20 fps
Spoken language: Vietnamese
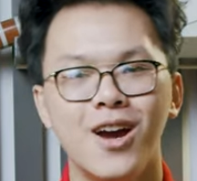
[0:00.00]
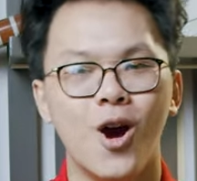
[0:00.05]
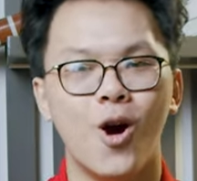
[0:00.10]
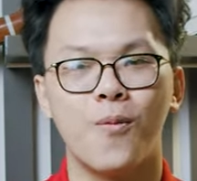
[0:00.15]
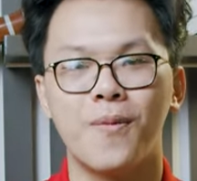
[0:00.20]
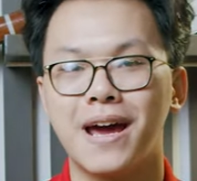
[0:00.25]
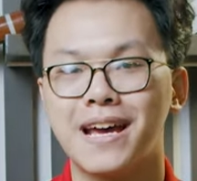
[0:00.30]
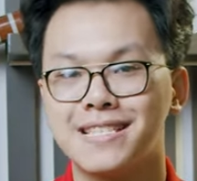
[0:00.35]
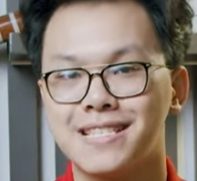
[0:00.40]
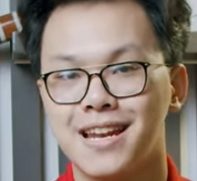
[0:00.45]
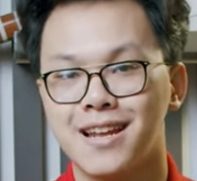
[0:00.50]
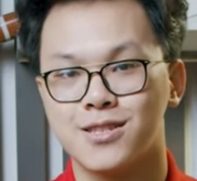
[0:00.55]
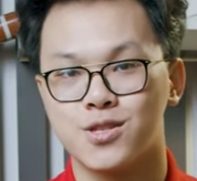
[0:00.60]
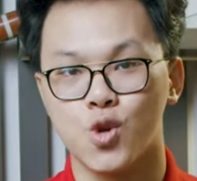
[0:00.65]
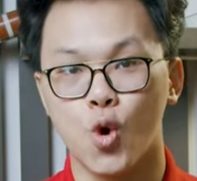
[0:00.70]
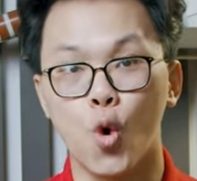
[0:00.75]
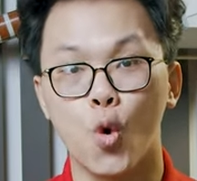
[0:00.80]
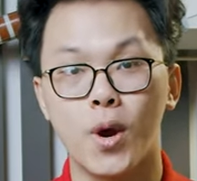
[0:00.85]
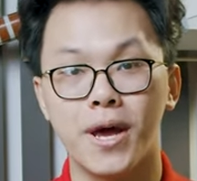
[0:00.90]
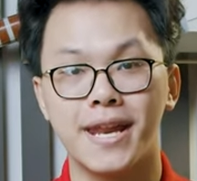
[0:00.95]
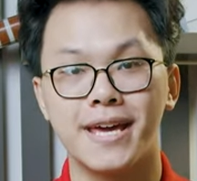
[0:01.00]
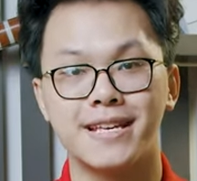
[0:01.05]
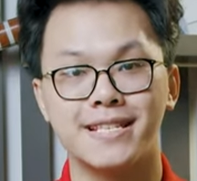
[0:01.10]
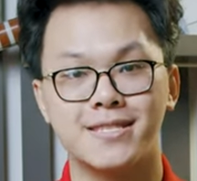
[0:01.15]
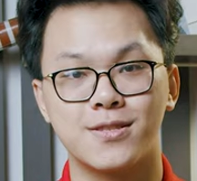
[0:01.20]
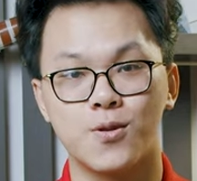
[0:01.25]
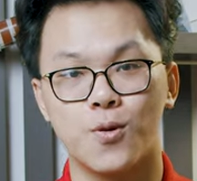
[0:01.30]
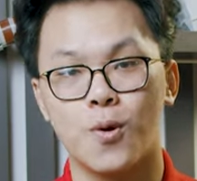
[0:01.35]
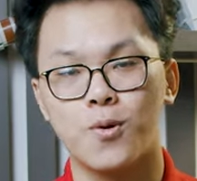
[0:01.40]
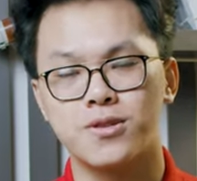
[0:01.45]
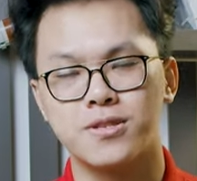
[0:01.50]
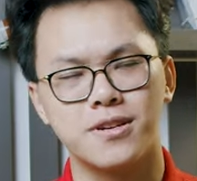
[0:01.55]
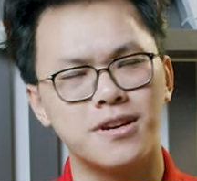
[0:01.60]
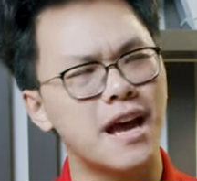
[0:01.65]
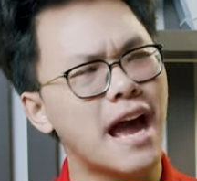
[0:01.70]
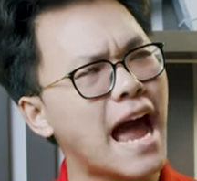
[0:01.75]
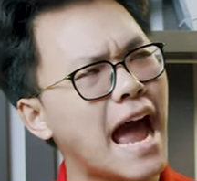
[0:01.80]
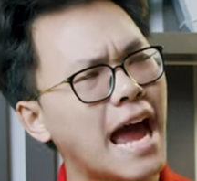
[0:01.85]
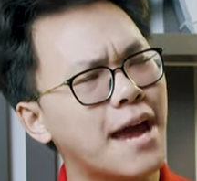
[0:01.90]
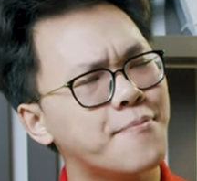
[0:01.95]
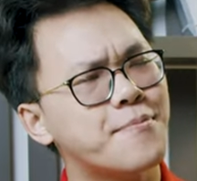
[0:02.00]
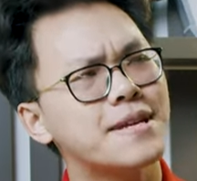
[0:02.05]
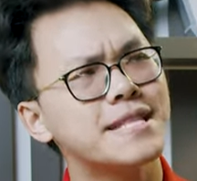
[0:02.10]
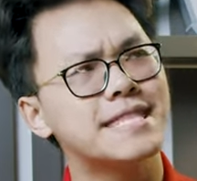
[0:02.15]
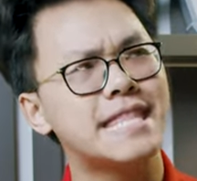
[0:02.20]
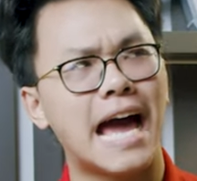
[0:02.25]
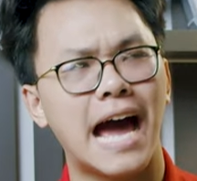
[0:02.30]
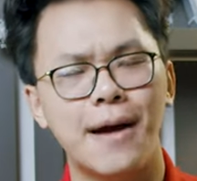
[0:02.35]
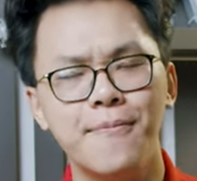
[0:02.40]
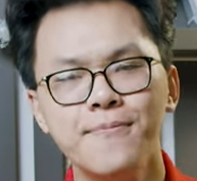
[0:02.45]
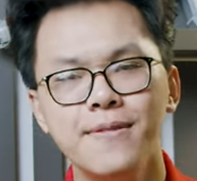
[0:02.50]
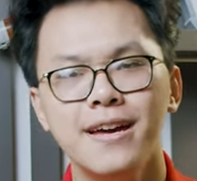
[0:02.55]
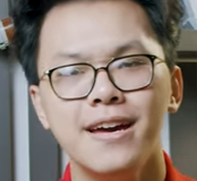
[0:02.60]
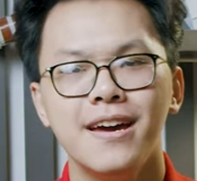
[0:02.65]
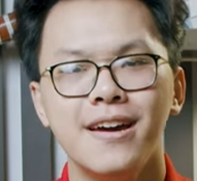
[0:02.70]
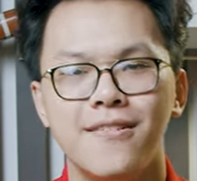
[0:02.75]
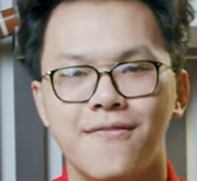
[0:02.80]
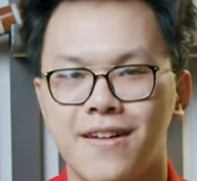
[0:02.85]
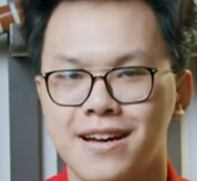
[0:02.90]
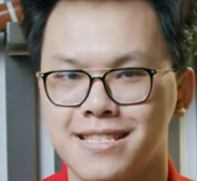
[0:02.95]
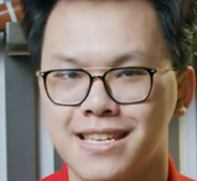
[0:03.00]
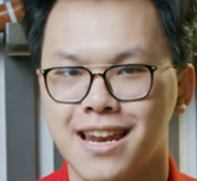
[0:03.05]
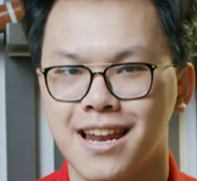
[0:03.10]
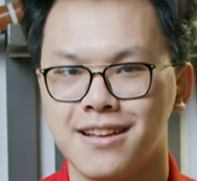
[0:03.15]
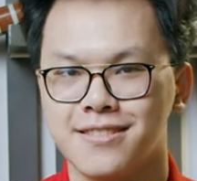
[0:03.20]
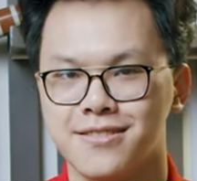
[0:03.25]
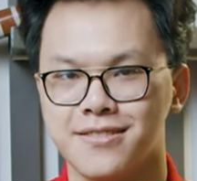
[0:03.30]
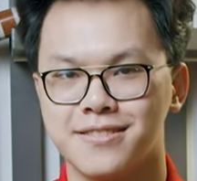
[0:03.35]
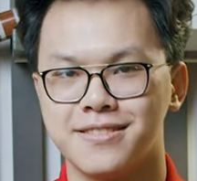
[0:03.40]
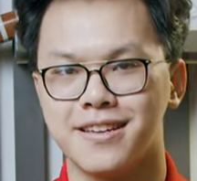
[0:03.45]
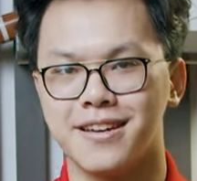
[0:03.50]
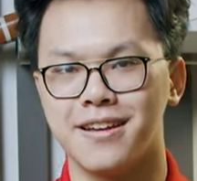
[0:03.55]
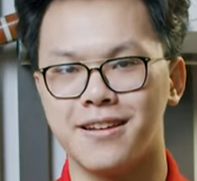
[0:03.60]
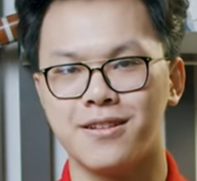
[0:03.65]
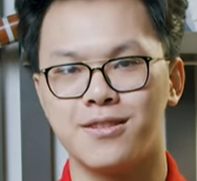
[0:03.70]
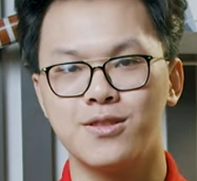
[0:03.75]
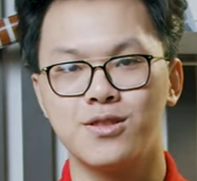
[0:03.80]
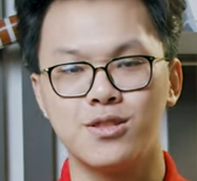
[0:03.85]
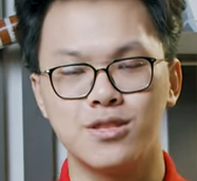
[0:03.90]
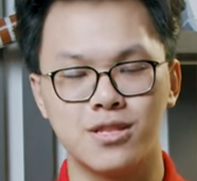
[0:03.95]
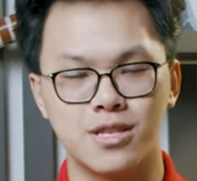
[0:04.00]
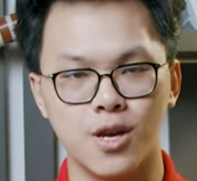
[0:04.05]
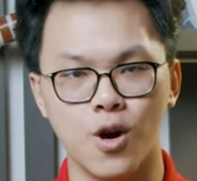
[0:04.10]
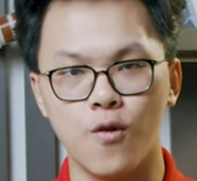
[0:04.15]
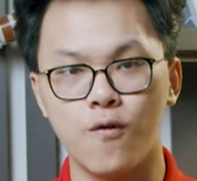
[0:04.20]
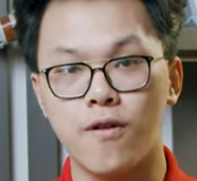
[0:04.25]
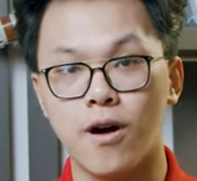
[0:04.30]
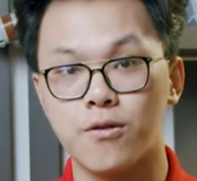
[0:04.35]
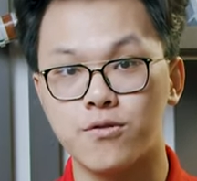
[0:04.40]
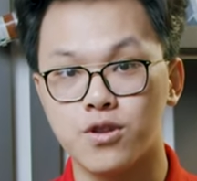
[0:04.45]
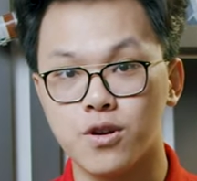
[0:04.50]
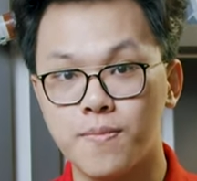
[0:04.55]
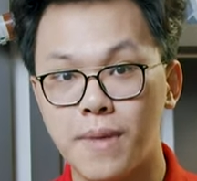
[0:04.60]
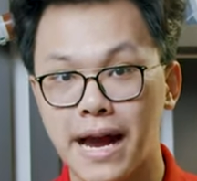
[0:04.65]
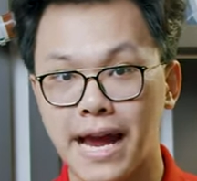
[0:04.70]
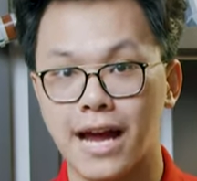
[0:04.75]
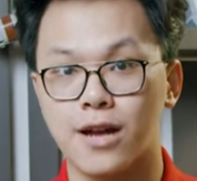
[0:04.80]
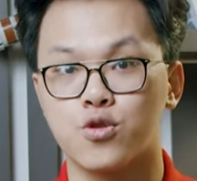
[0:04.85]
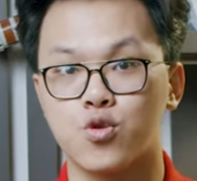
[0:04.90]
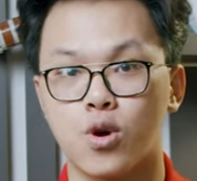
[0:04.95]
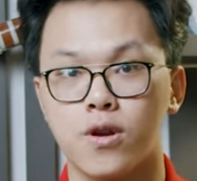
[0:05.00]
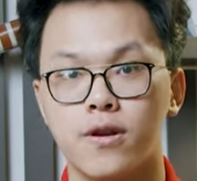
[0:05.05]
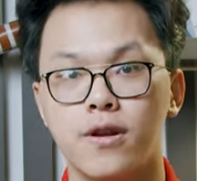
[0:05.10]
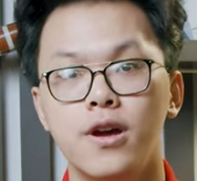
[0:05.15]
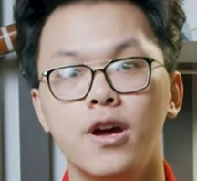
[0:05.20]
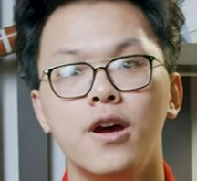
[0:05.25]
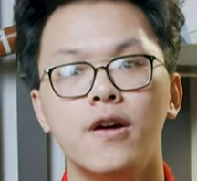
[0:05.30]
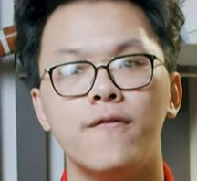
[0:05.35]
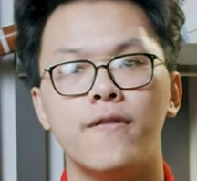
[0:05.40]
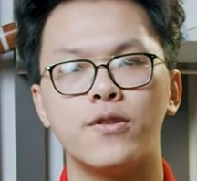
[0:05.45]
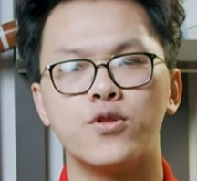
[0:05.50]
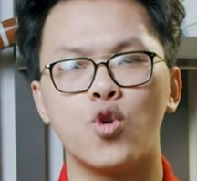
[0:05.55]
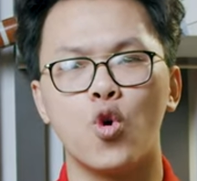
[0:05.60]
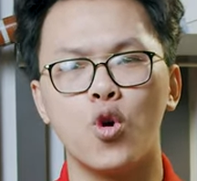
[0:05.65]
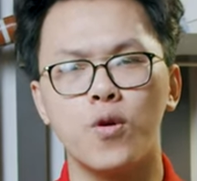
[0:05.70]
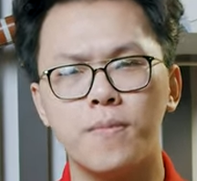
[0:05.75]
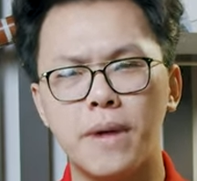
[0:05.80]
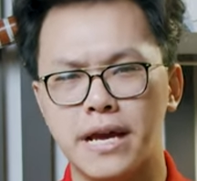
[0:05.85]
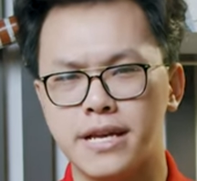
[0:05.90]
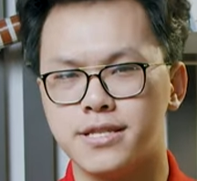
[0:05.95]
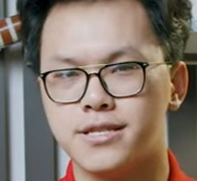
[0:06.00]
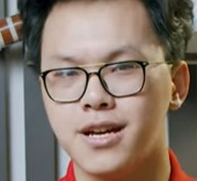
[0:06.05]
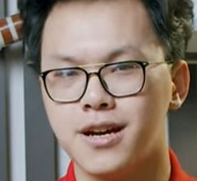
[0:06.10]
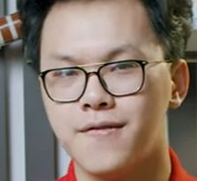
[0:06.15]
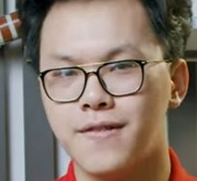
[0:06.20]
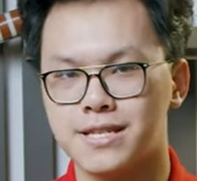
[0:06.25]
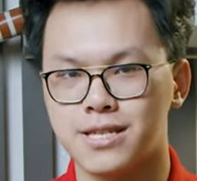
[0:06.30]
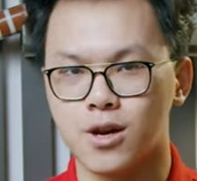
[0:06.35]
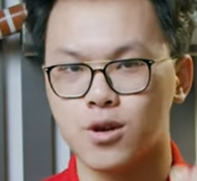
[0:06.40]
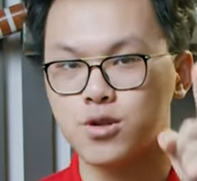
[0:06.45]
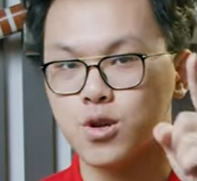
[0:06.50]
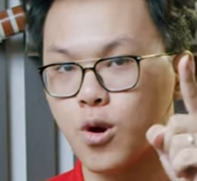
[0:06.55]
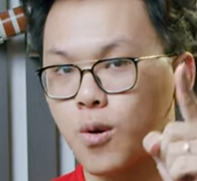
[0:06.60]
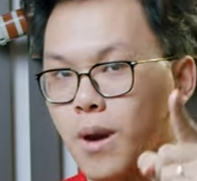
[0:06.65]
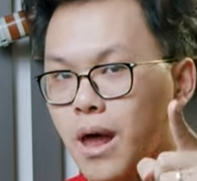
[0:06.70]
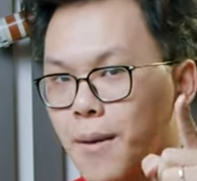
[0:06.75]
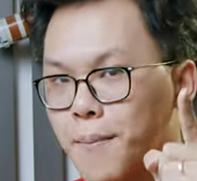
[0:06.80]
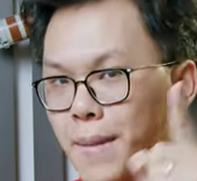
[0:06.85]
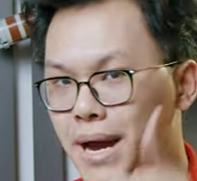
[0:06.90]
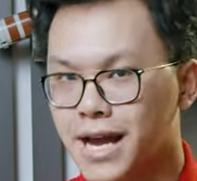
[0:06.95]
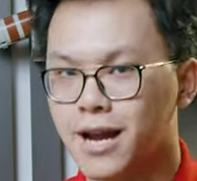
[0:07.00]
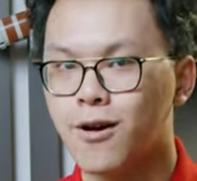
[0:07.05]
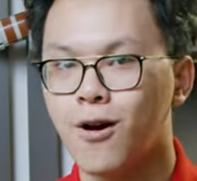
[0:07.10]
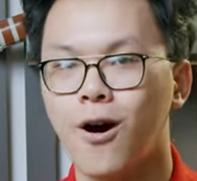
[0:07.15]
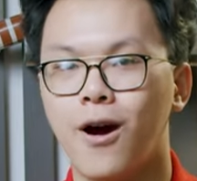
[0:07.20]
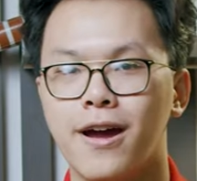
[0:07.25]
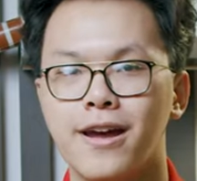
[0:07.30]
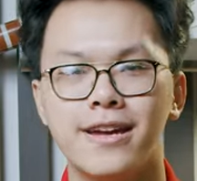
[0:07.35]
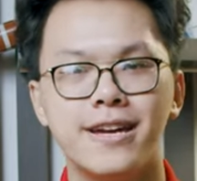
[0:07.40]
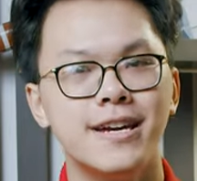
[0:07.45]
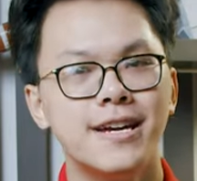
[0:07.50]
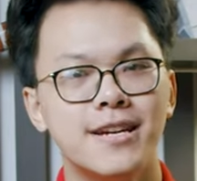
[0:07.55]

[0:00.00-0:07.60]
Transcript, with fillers: Hôm nay sẽ là số QnA số thứ 28 và sẽ là chương trình chiếu vào thứ Bảy hàng tuần vào tối 7h30 và sẽ có tổng cộng là 7 câu hỏi.